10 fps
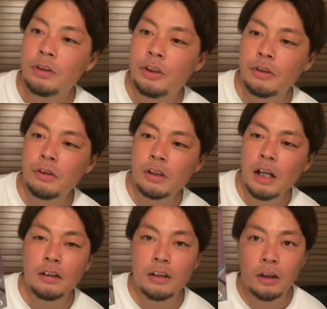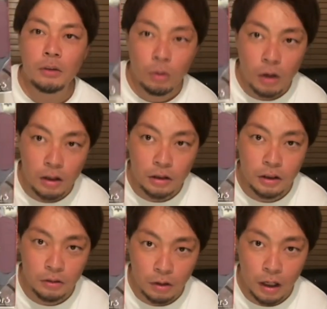13.5
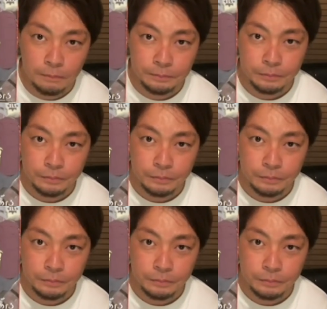巻っていうのが